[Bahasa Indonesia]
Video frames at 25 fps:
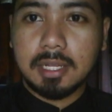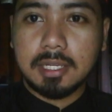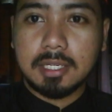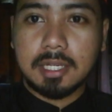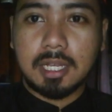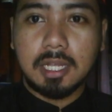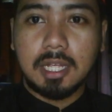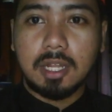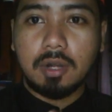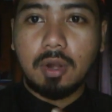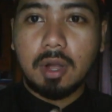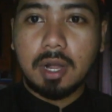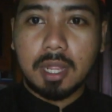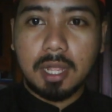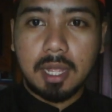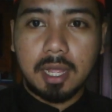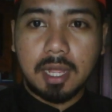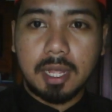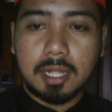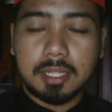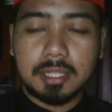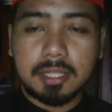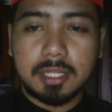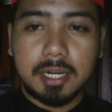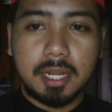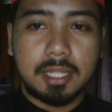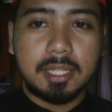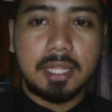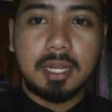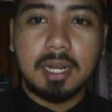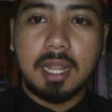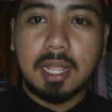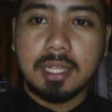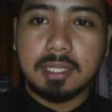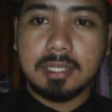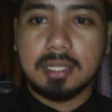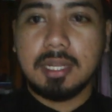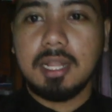sekeluarga
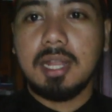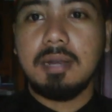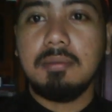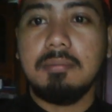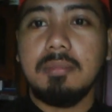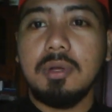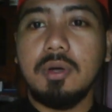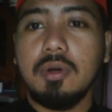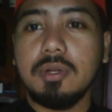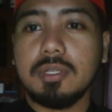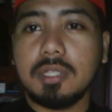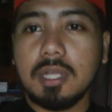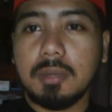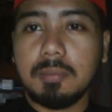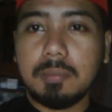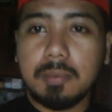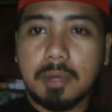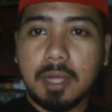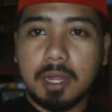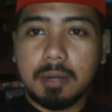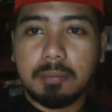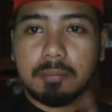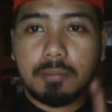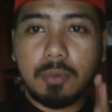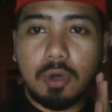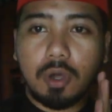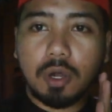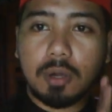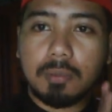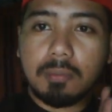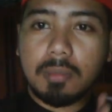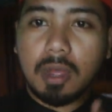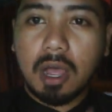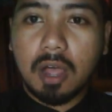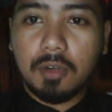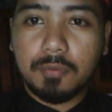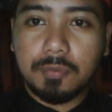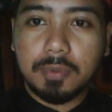Tretan Azlan mengucapkan mohon
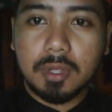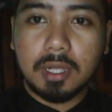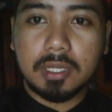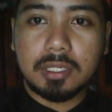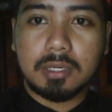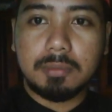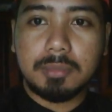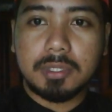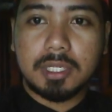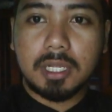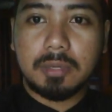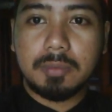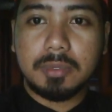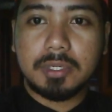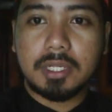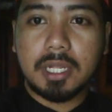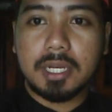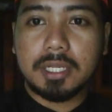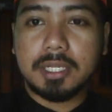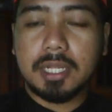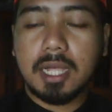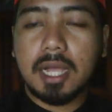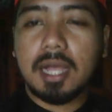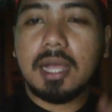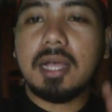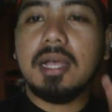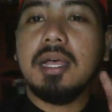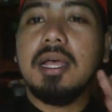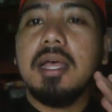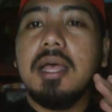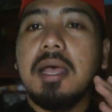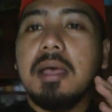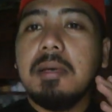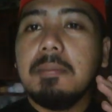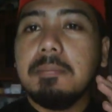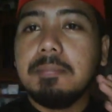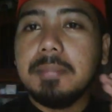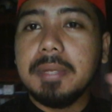maaf yang sebesar-besarnya
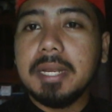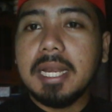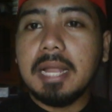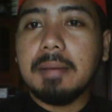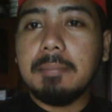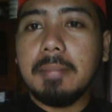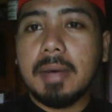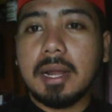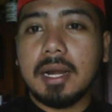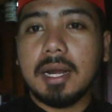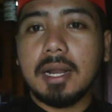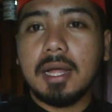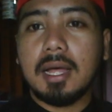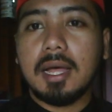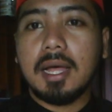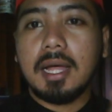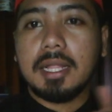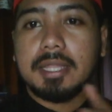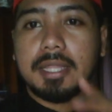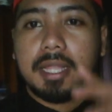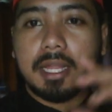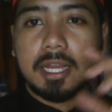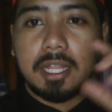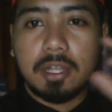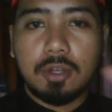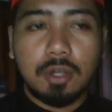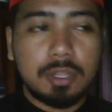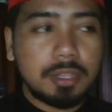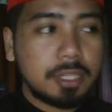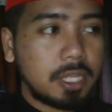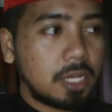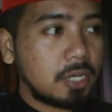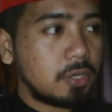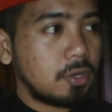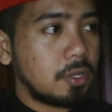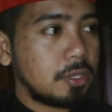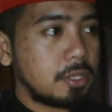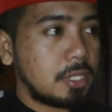bila mana dari
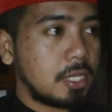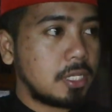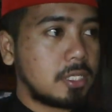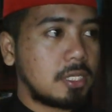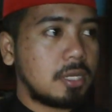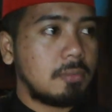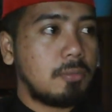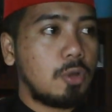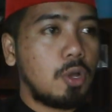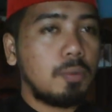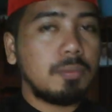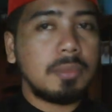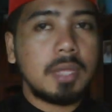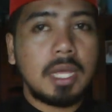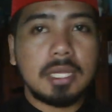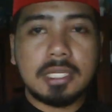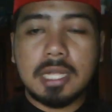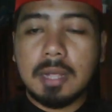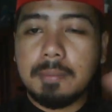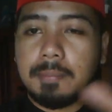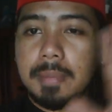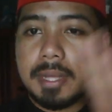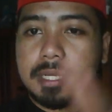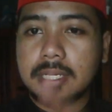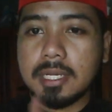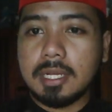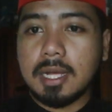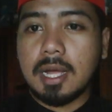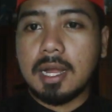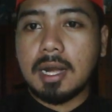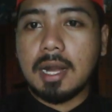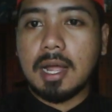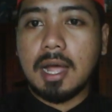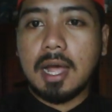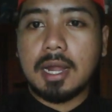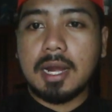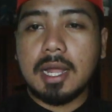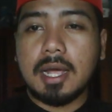konten-konten sebelumnya sampai
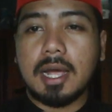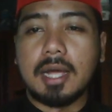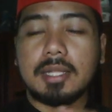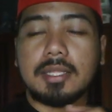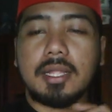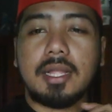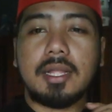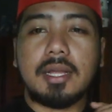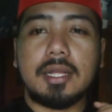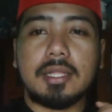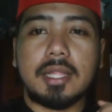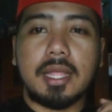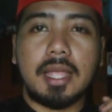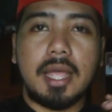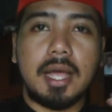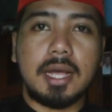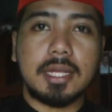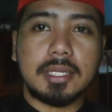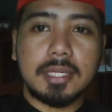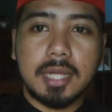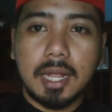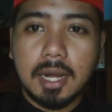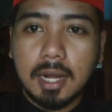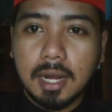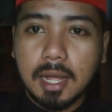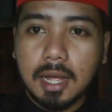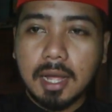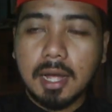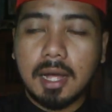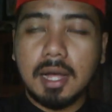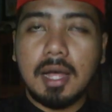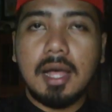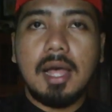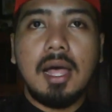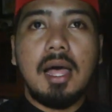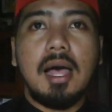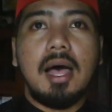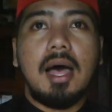sekarang ada kata-kata yang salah,
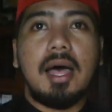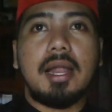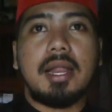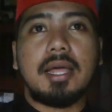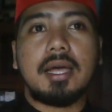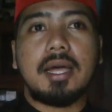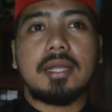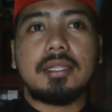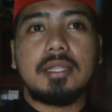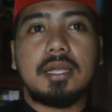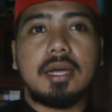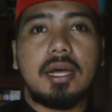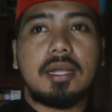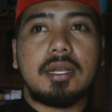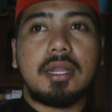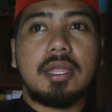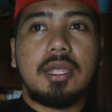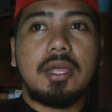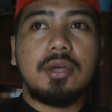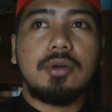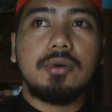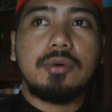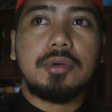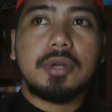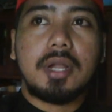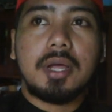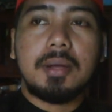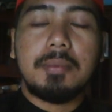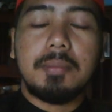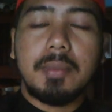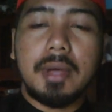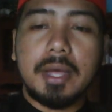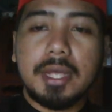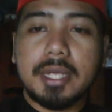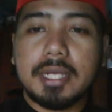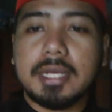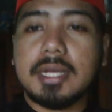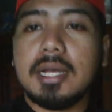ada kata-kata yang kurang
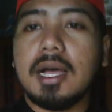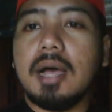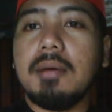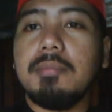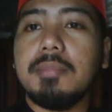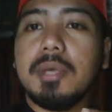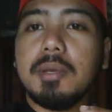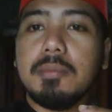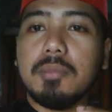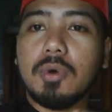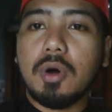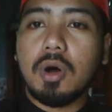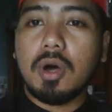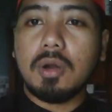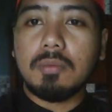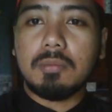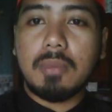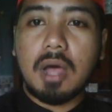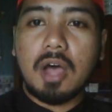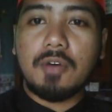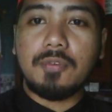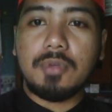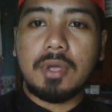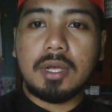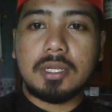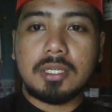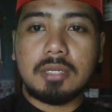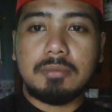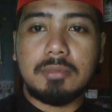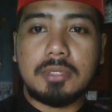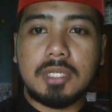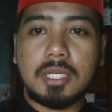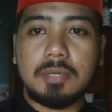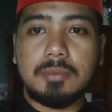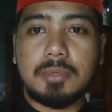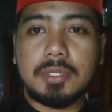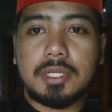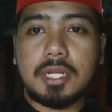baik, kami mohon maaf yang
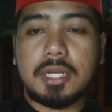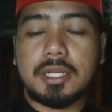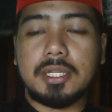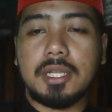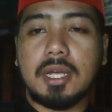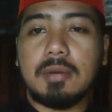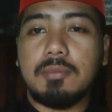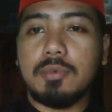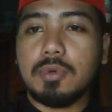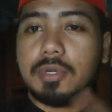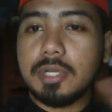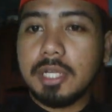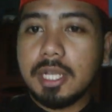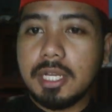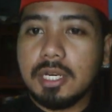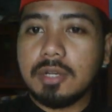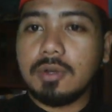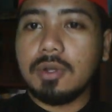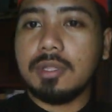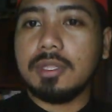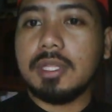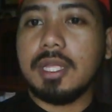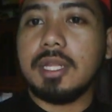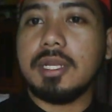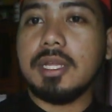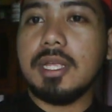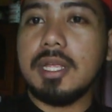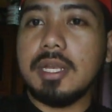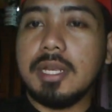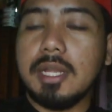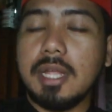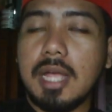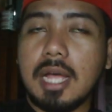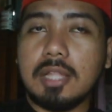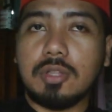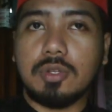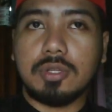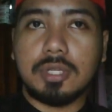sebesar-besarnya. Mungkin konten
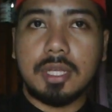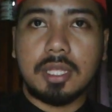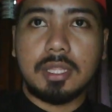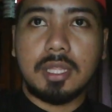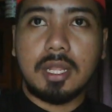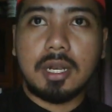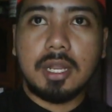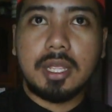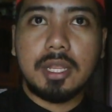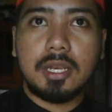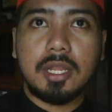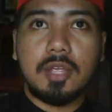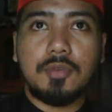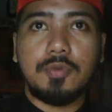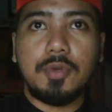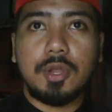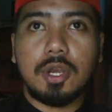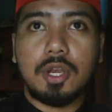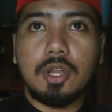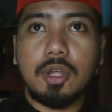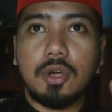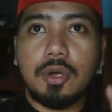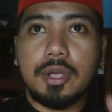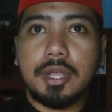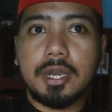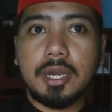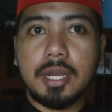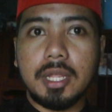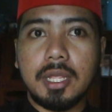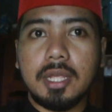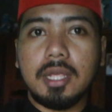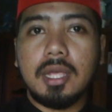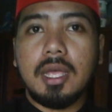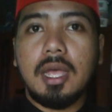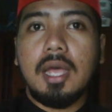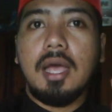ini atau channel ini, video ini